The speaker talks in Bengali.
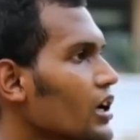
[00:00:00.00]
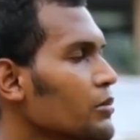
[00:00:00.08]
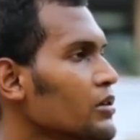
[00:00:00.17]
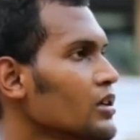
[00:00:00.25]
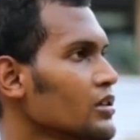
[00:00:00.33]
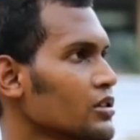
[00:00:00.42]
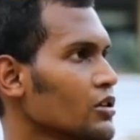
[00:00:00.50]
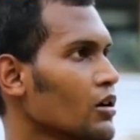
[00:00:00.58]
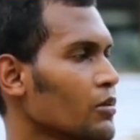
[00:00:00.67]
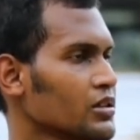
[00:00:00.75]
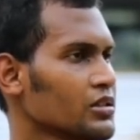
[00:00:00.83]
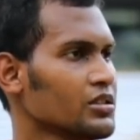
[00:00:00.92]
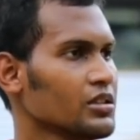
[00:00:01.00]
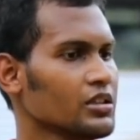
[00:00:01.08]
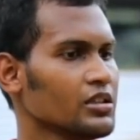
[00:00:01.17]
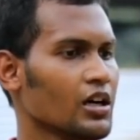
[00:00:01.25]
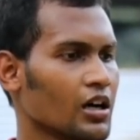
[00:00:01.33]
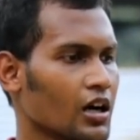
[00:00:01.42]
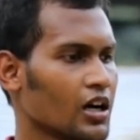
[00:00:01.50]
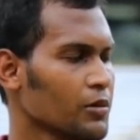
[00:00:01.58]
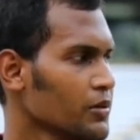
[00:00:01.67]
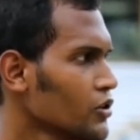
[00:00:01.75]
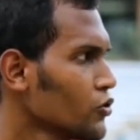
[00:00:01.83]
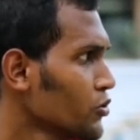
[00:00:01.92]
আর এমনি তাছাড়াও আমাদের যে
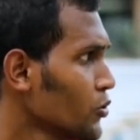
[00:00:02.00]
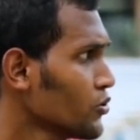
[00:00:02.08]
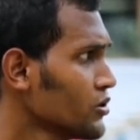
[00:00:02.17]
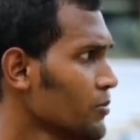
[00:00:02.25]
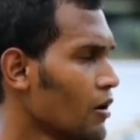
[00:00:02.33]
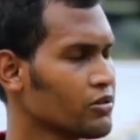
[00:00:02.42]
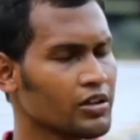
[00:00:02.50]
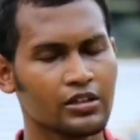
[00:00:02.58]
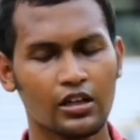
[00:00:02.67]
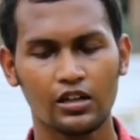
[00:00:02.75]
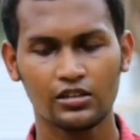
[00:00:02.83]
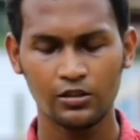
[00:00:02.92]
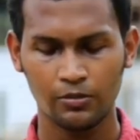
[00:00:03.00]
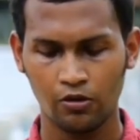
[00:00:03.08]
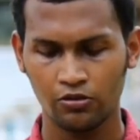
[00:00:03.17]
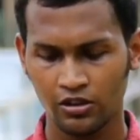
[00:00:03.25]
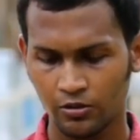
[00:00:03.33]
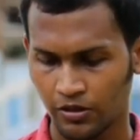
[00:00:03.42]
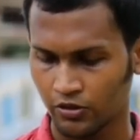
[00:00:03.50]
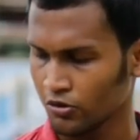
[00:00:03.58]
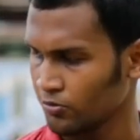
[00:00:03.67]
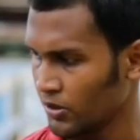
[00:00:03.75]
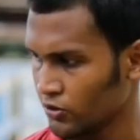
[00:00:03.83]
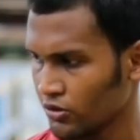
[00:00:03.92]
আড়াই বিঘা জমির উপর যে বাউন্ডারিটা আছে বাউন্ডারির
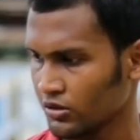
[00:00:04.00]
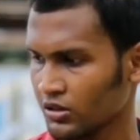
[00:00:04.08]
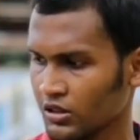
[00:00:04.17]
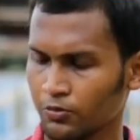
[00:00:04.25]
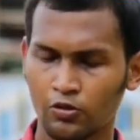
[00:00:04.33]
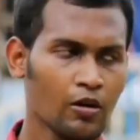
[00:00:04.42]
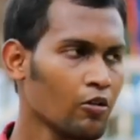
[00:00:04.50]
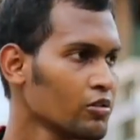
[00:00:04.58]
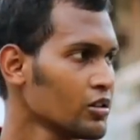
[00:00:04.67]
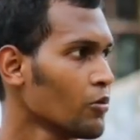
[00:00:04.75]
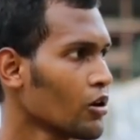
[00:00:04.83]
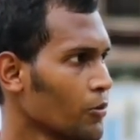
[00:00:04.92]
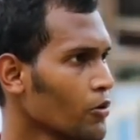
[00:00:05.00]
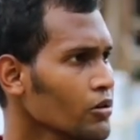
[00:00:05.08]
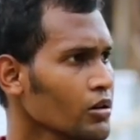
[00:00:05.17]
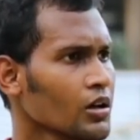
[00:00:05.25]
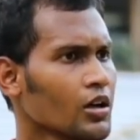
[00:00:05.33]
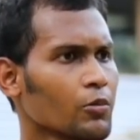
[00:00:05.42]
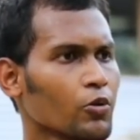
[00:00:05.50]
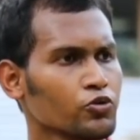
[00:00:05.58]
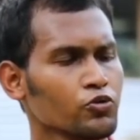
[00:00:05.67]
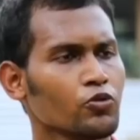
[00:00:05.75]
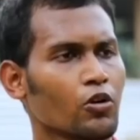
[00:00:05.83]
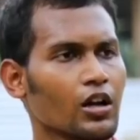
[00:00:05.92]
ভেতর ভেতরের দিকে পুরো বাউন্ডারি বরাবর
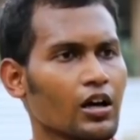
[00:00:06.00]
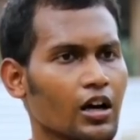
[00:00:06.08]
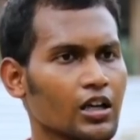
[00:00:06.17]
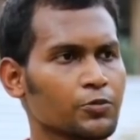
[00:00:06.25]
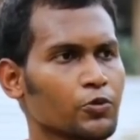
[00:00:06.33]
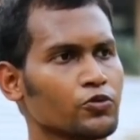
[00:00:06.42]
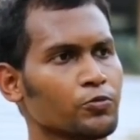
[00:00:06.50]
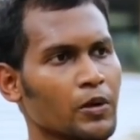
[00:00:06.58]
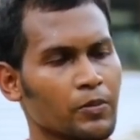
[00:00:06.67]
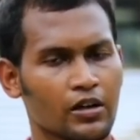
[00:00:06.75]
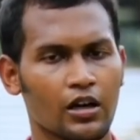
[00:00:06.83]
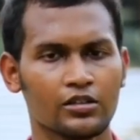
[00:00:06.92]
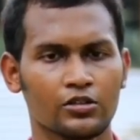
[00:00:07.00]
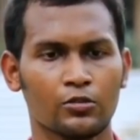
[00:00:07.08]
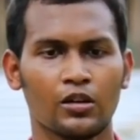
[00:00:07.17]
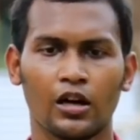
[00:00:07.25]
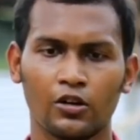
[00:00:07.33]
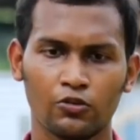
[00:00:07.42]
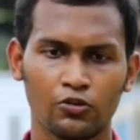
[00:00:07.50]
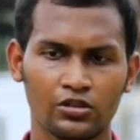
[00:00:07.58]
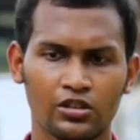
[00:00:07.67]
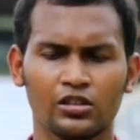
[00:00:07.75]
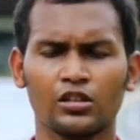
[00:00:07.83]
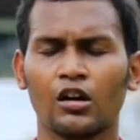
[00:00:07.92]
প্রচুর কলা গাছ প্রচুর পেঁপে গাছ এসব লাগানো
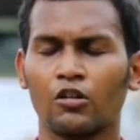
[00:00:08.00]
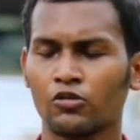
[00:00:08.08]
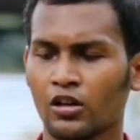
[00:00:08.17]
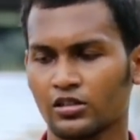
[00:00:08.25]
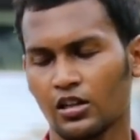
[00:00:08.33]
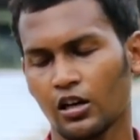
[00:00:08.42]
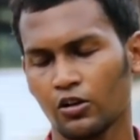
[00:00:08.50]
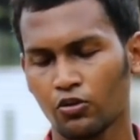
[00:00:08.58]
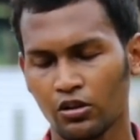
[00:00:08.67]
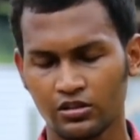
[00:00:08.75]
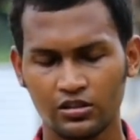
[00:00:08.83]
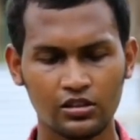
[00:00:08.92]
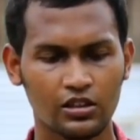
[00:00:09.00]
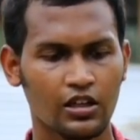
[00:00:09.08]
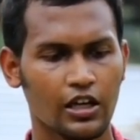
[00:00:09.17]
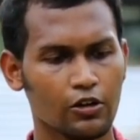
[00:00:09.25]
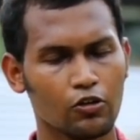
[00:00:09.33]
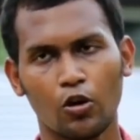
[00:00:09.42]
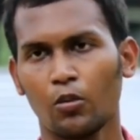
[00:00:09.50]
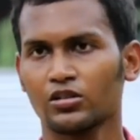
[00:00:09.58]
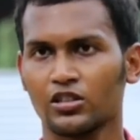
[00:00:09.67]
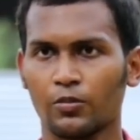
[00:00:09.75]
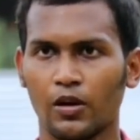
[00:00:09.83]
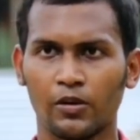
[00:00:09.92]
হয়েছে এছাড়া আঙুর গাছ লাগানো আছে এগুলো
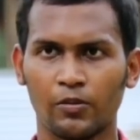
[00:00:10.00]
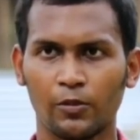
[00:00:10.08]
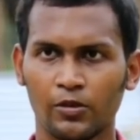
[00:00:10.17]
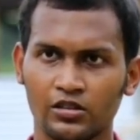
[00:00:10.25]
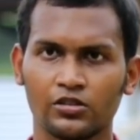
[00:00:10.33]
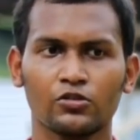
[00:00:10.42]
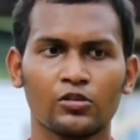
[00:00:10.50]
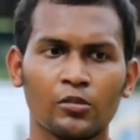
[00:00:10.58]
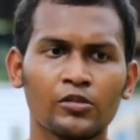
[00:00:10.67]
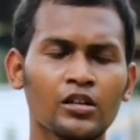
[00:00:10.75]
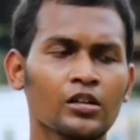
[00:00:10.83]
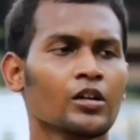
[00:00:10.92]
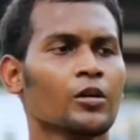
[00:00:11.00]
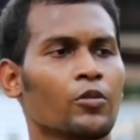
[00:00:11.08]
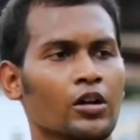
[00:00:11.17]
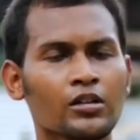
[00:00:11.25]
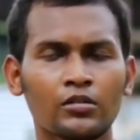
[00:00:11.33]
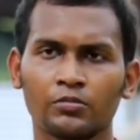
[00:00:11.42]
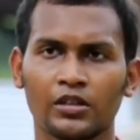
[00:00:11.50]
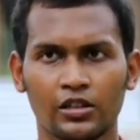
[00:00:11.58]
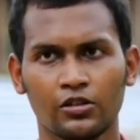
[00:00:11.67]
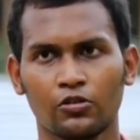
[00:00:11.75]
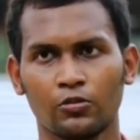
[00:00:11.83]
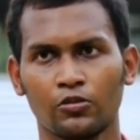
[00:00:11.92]
কমার্শিয়াল পারপাসের জন্য আমরা পরে
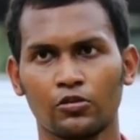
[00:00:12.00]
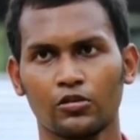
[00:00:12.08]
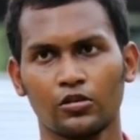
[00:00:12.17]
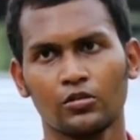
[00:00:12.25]
বিক্রি করব।